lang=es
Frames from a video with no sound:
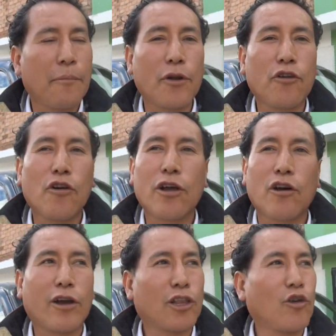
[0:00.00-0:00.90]
Pero yo
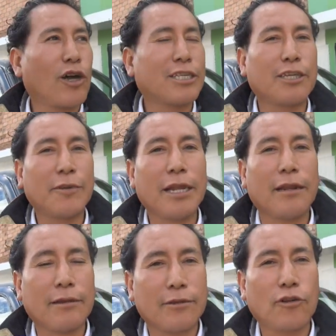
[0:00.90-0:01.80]
creo que toda civil
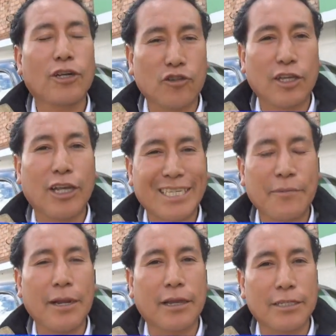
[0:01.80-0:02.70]
toda sociedad
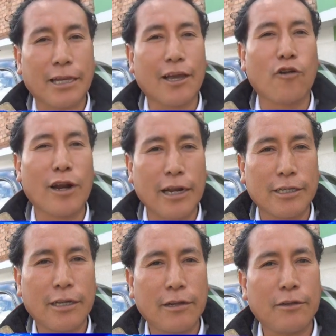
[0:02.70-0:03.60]
civil que se quiera
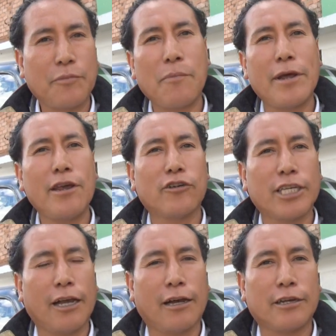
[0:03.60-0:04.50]
organizar, bienvenido
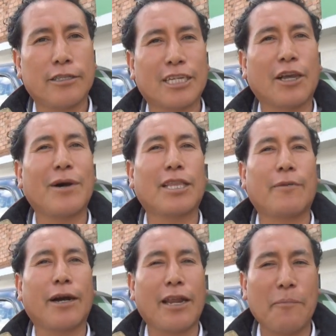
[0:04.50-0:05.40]
sea, si es que va a
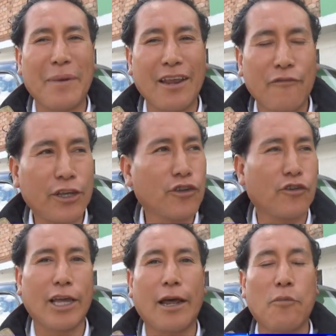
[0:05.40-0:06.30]
trabajar en
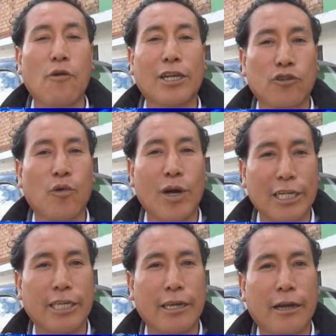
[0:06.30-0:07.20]
beneficio de la población
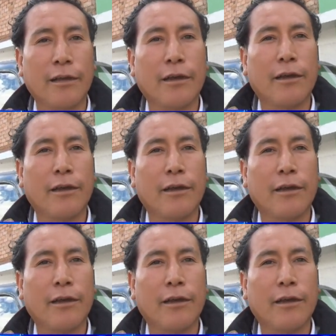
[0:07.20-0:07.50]
guaracina.